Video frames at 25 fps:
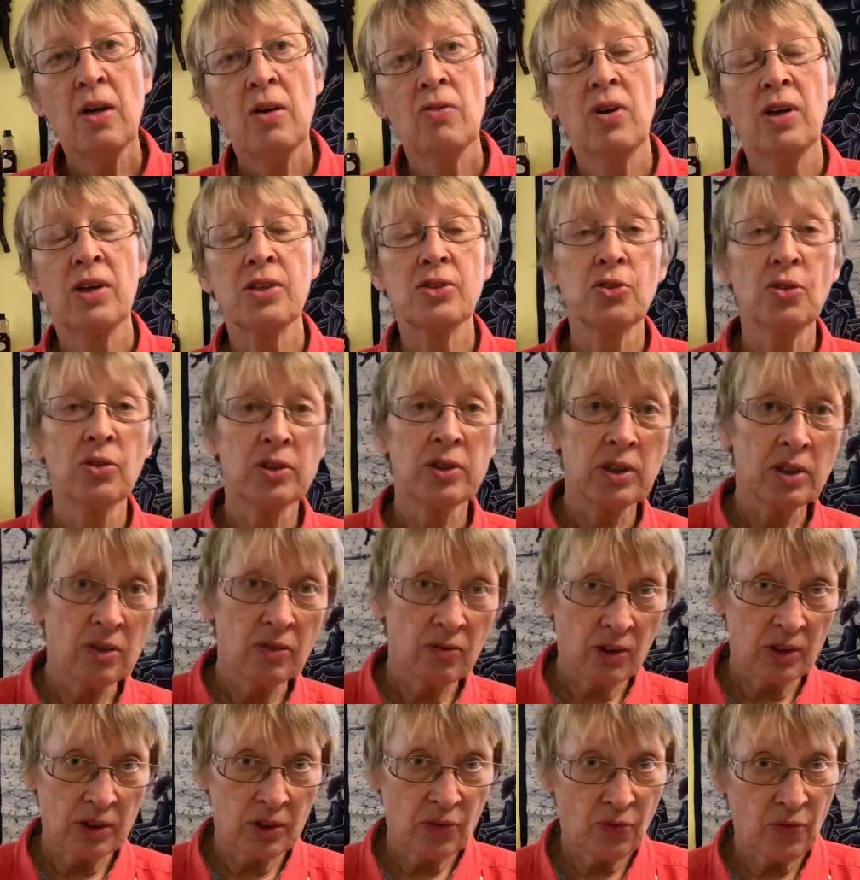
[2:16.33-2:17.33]
Falls noch
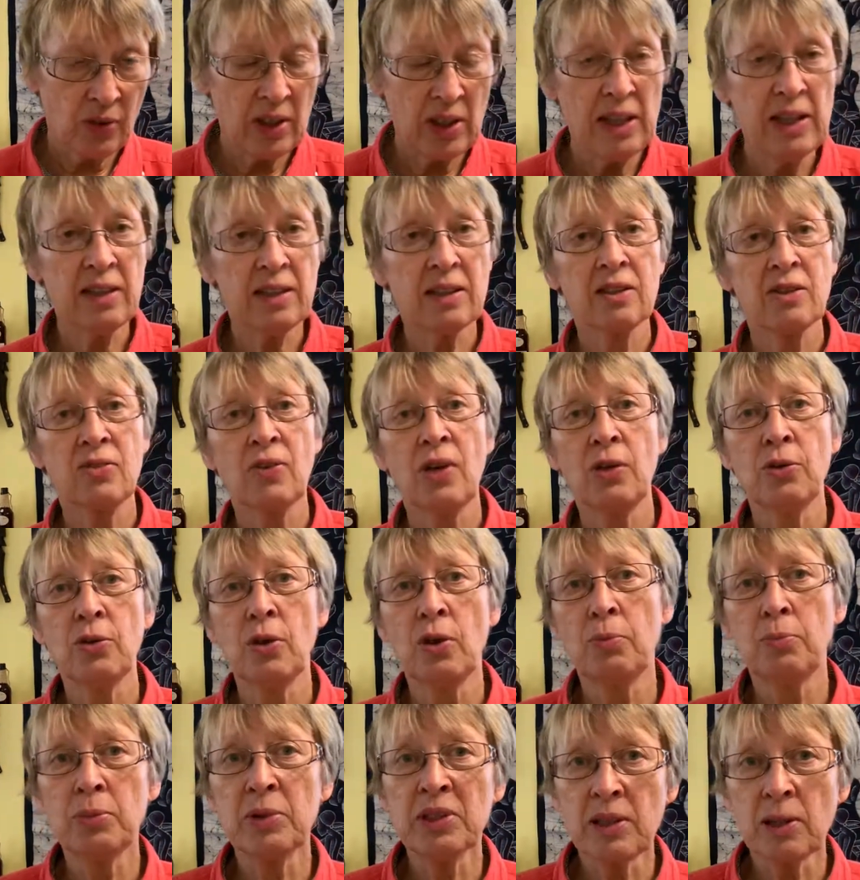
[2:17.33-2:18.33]
irgendwas fehlt, dass wir auch
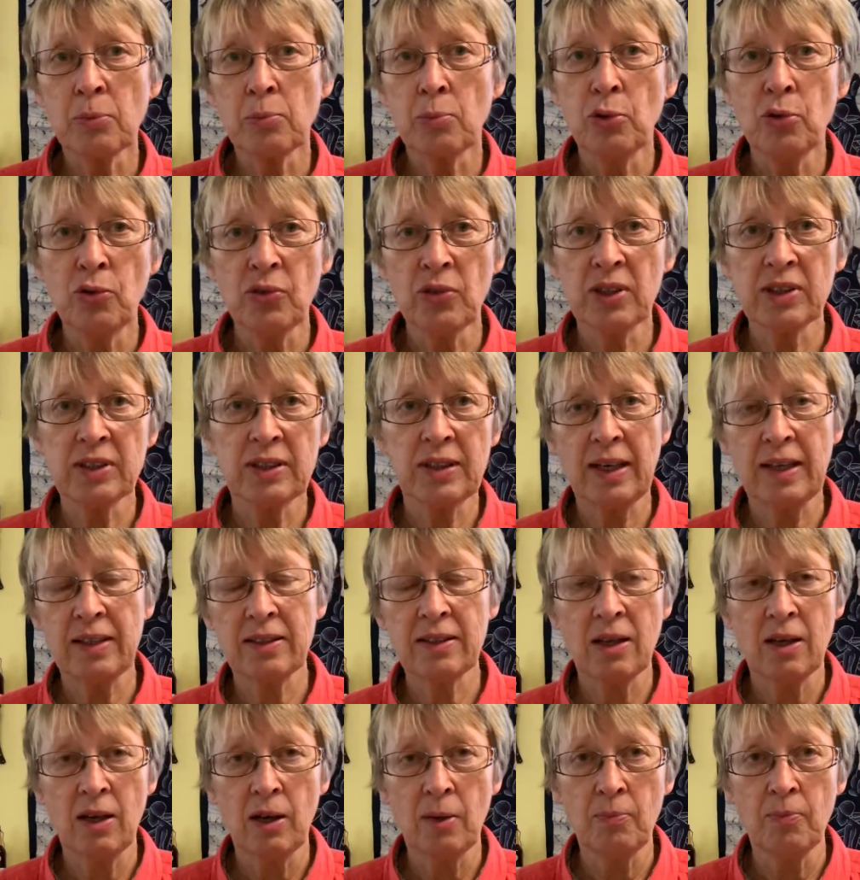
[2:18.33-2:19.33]
noch ein bisschen
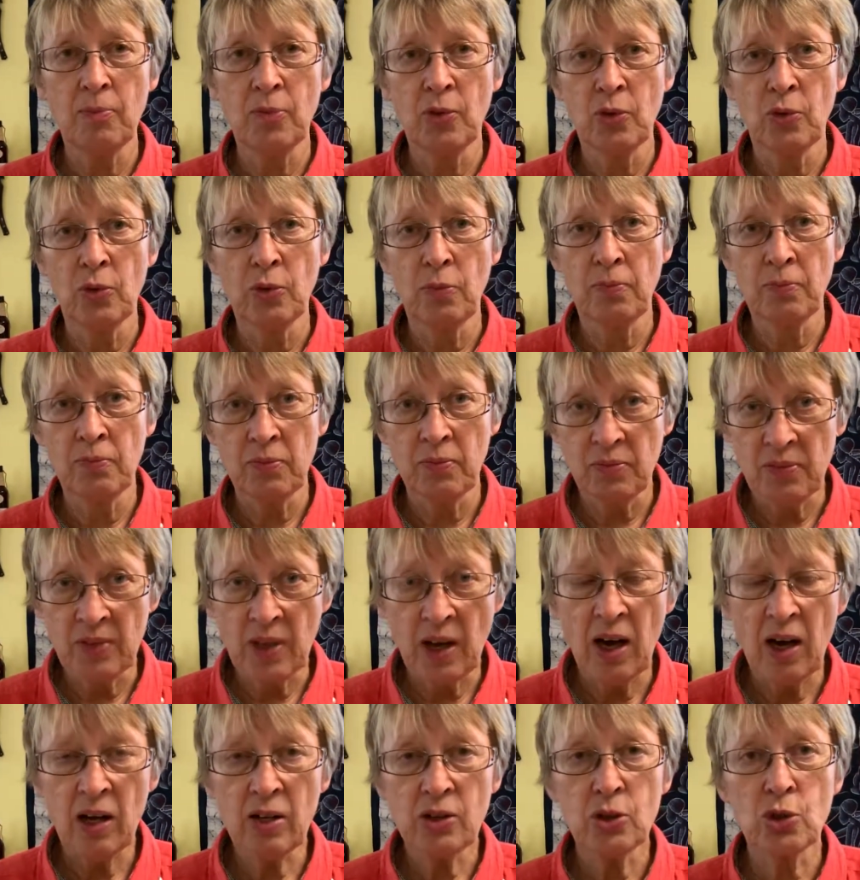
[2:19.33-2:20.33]
Pufferzeit haben, um
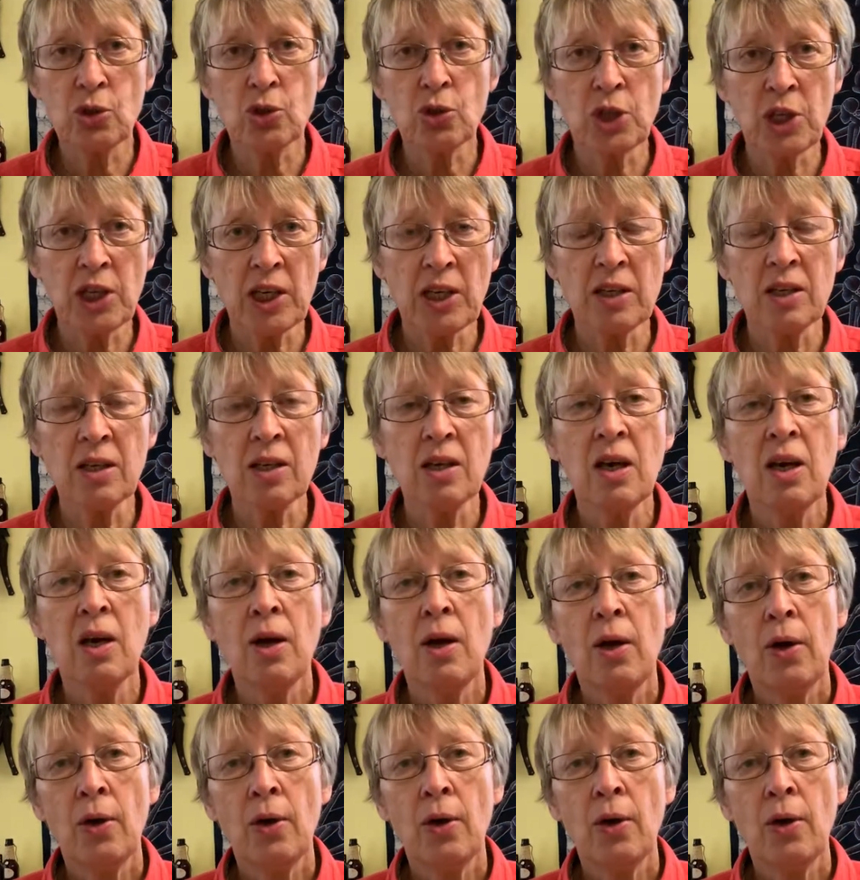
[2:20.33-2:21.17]
nachzuschicken.